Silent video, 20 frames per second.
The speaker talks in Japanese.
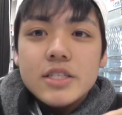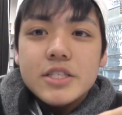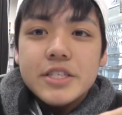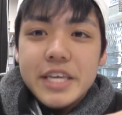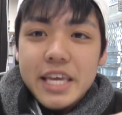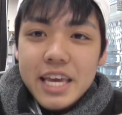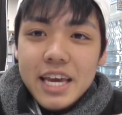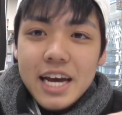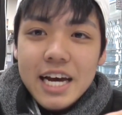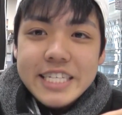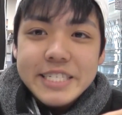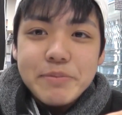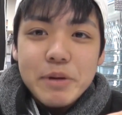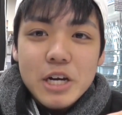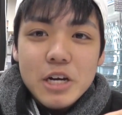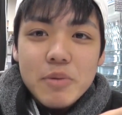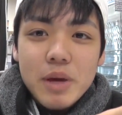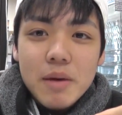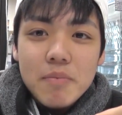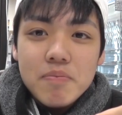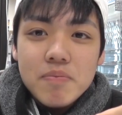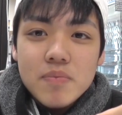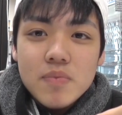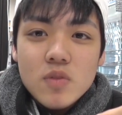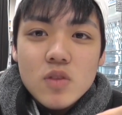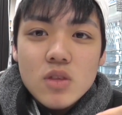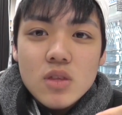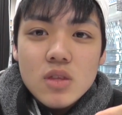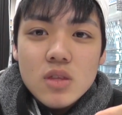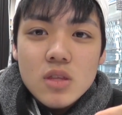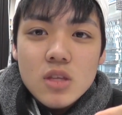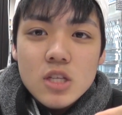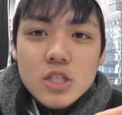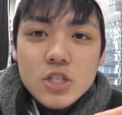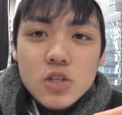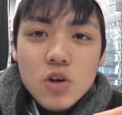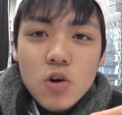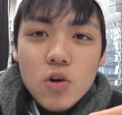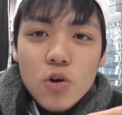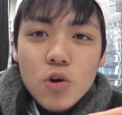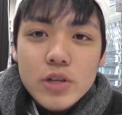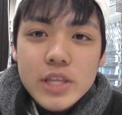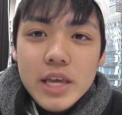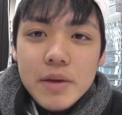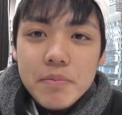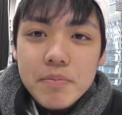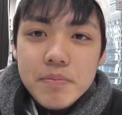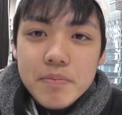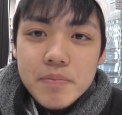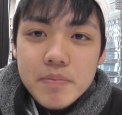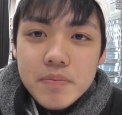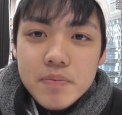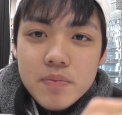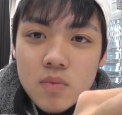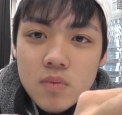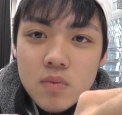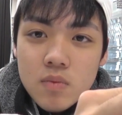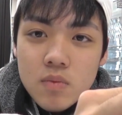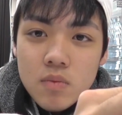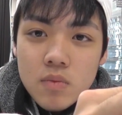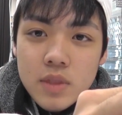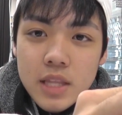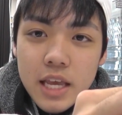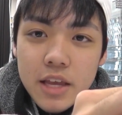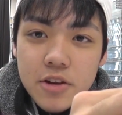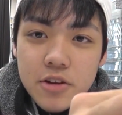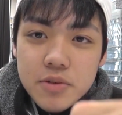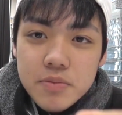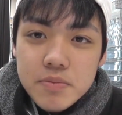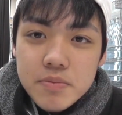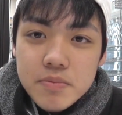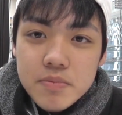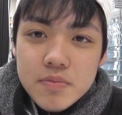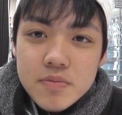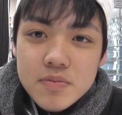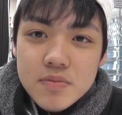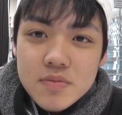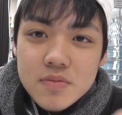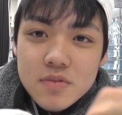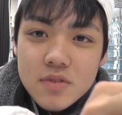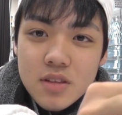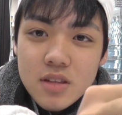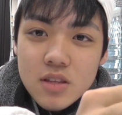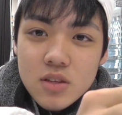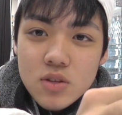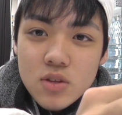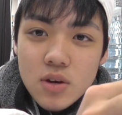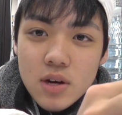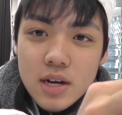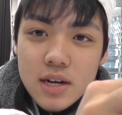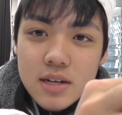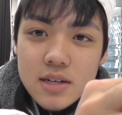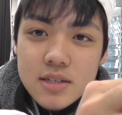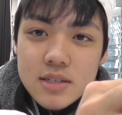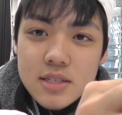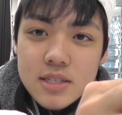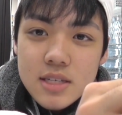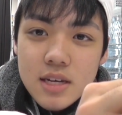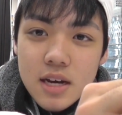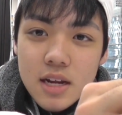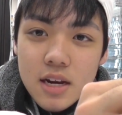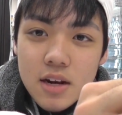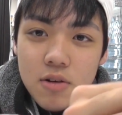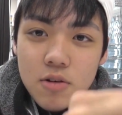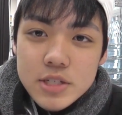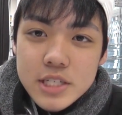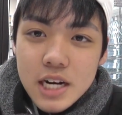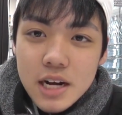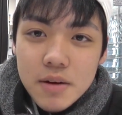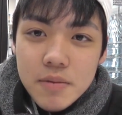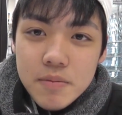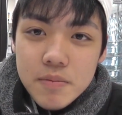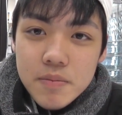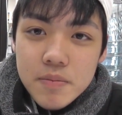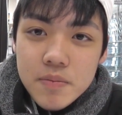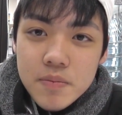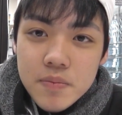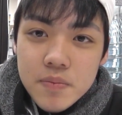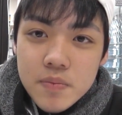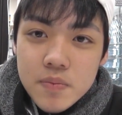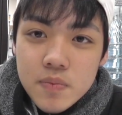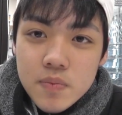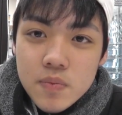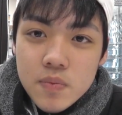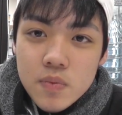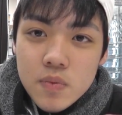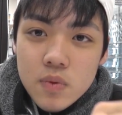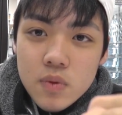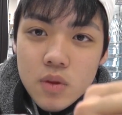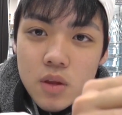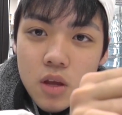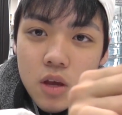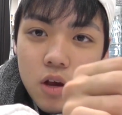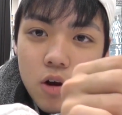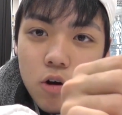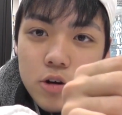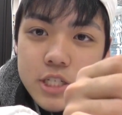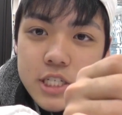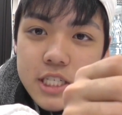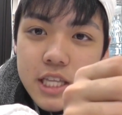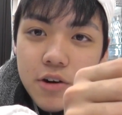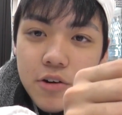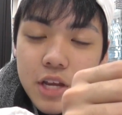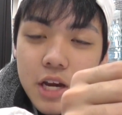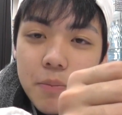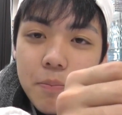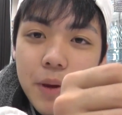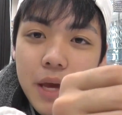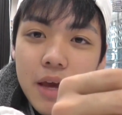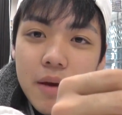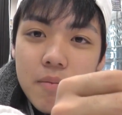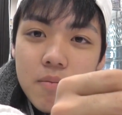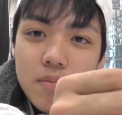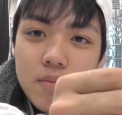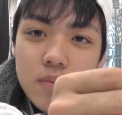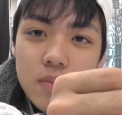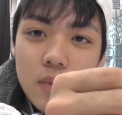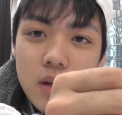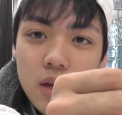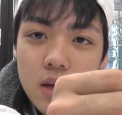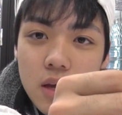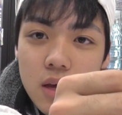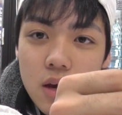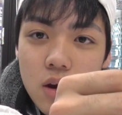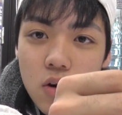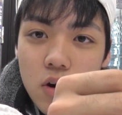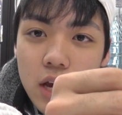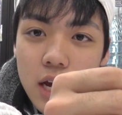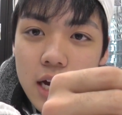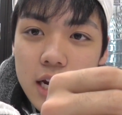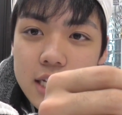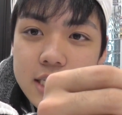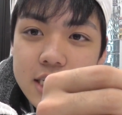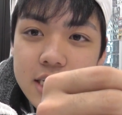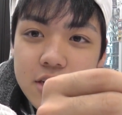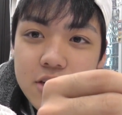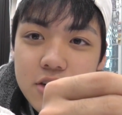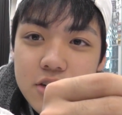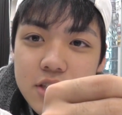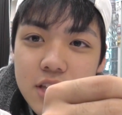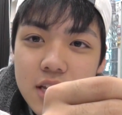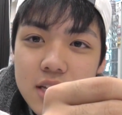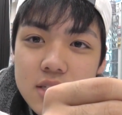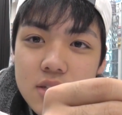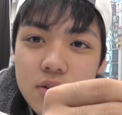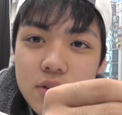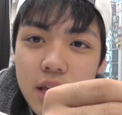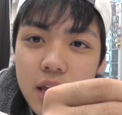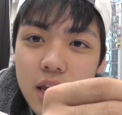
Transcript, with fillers: 次8パック目、孫悟天、ネイル、トランクスからのこちらゴジータのキャンペーン、これがね時空転送